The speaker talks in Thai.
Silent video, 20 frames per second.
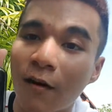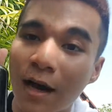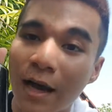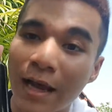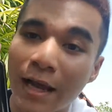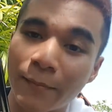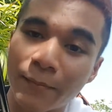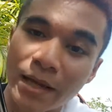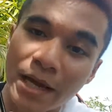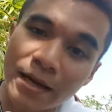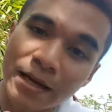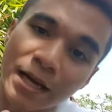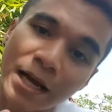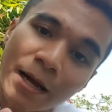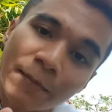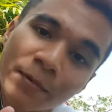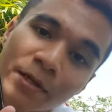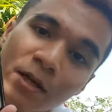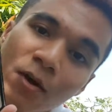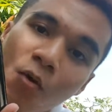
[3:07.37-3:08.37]
IM แทนนะครับ
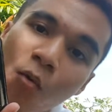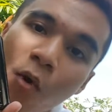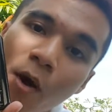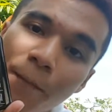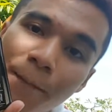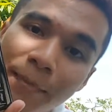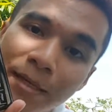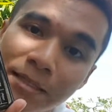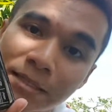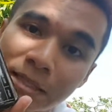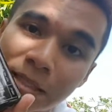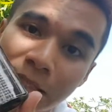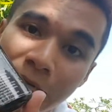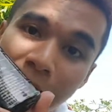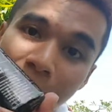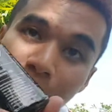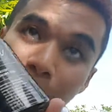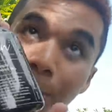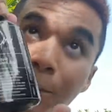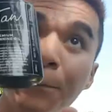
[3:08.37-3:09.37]
ที่ขวดเป็นสี
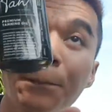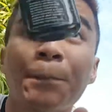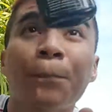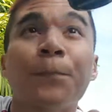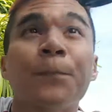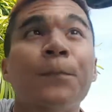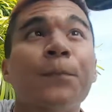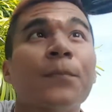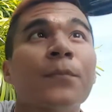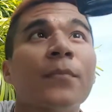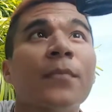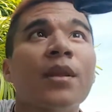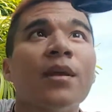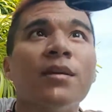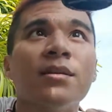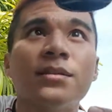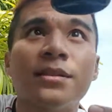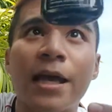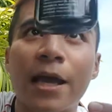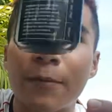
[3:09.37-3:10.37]
ดำ
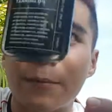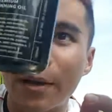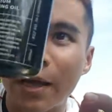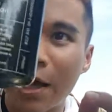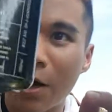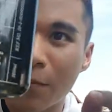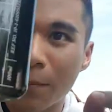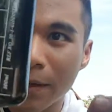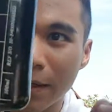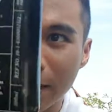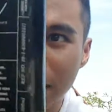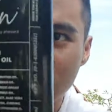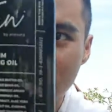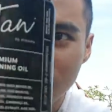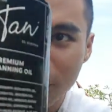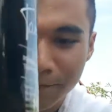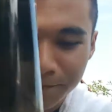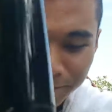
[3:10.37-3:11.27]
แสงไม่เข้าไปแน่นอน